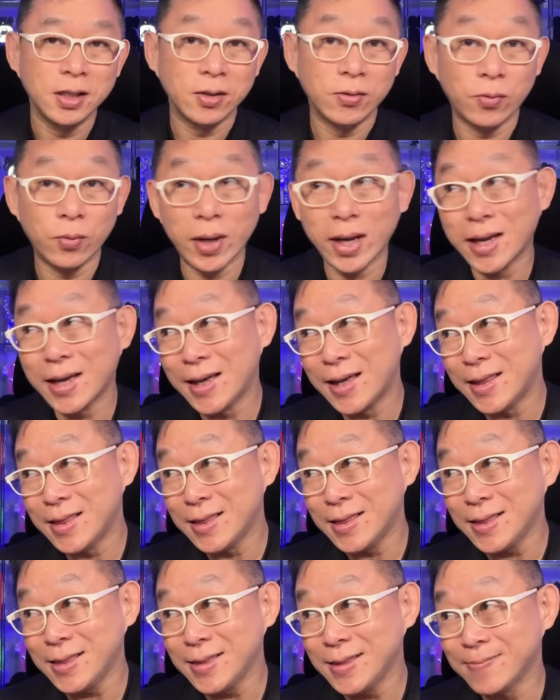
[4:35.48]

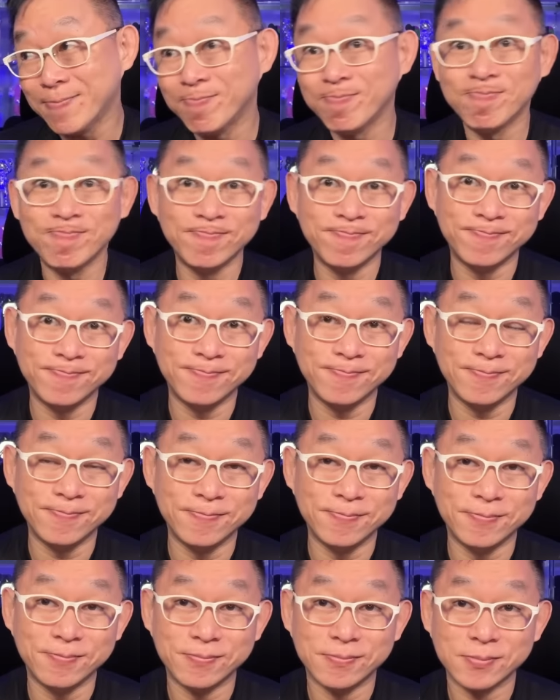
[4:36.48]
Well, mm
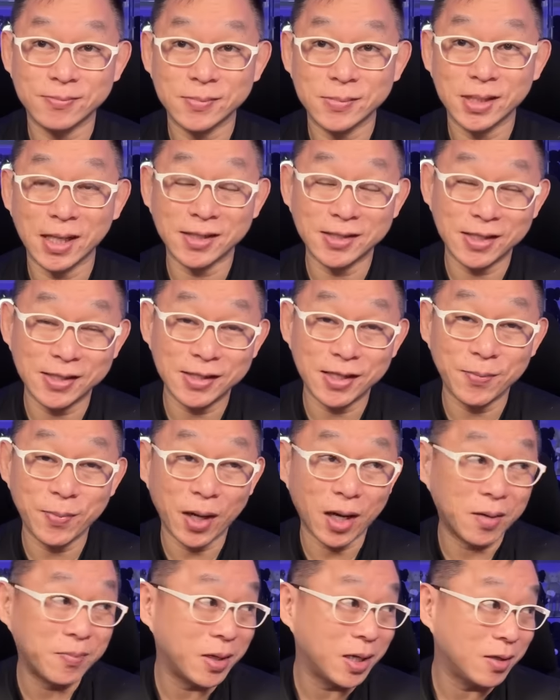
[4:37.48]
-mm,
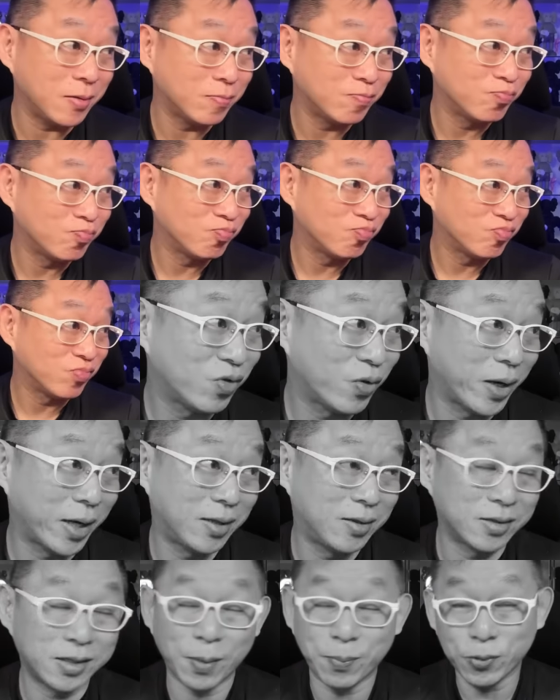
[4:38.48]
nagsisiba kami?
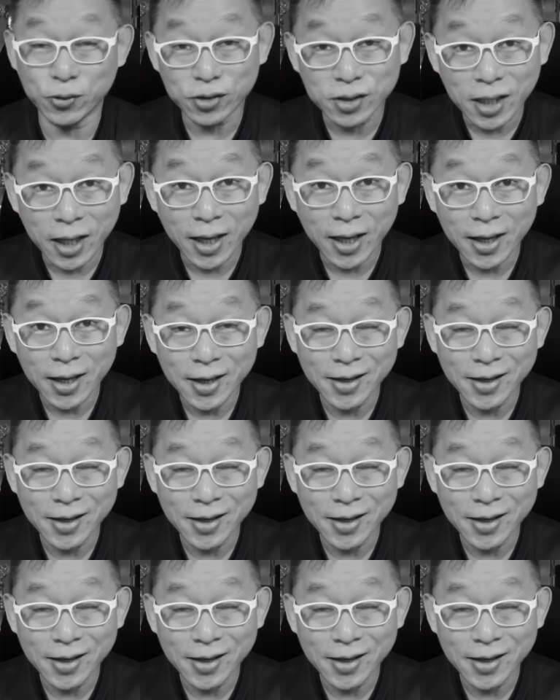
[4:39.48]
Well, tapos na eh.